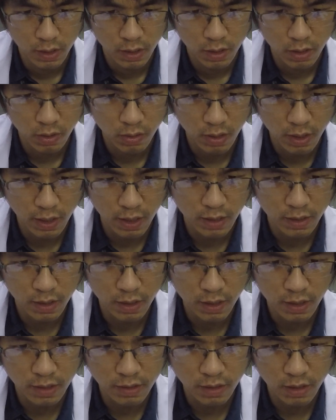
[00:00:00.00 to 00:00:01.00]
ข้อ5นะ
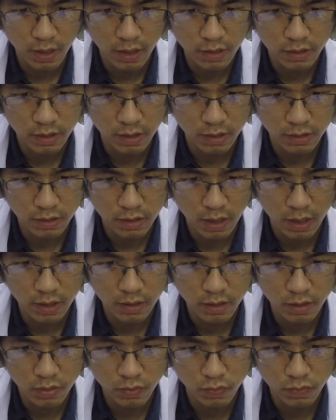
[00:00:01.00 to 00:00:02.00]
ฮะอันตรายจากยา
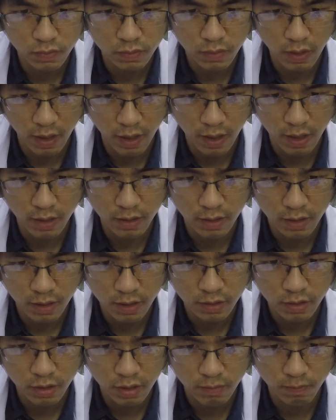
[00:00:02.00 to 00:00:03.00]
ที่รุนแรงนะฮะ
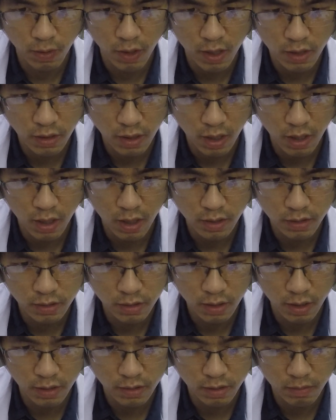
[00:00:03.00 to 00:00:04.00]
เช่นแพ้ยาซึ่
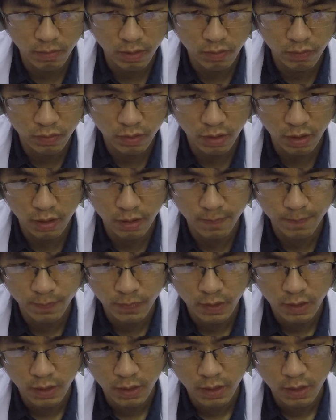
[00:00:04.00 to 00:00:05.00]
งอาจทำให้หัวใจ
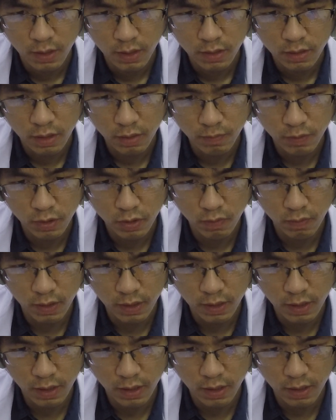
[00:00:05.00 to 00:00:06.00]
เต้นผิดจังหวะ
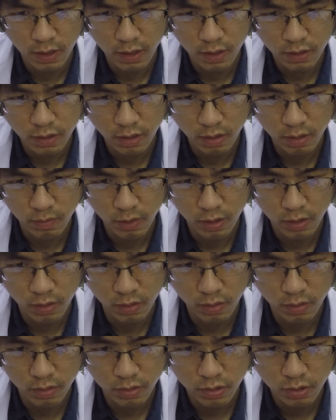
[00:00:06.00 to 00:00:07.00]
ได้ หายใจไม่อ
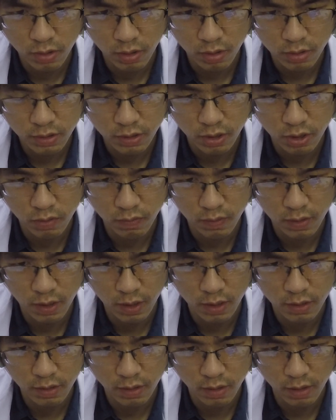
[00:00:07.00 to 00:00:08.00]
อก ช็อกเสียชีวิต
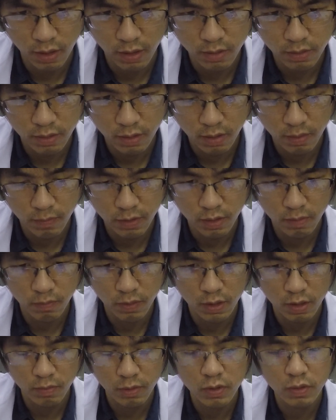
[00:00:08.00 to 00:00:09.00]
ได้ ดังนั้นถ้าไม่จำเป็
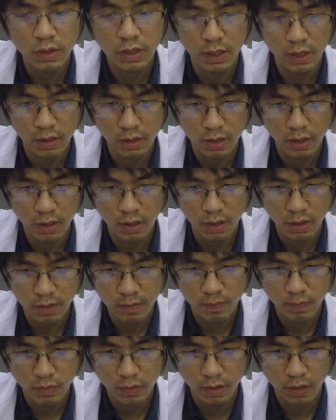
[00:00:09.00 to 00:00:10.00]
นก็ไม่ต้องกินนะฮะ
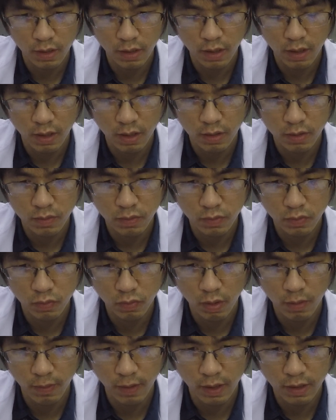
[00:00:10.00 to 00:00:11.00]
แต่ถ้ารู้
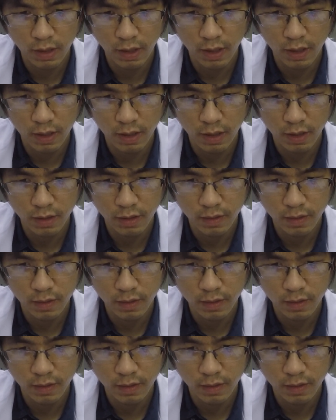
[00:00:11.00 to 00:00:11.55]
ว่าแพ้ยาอะไร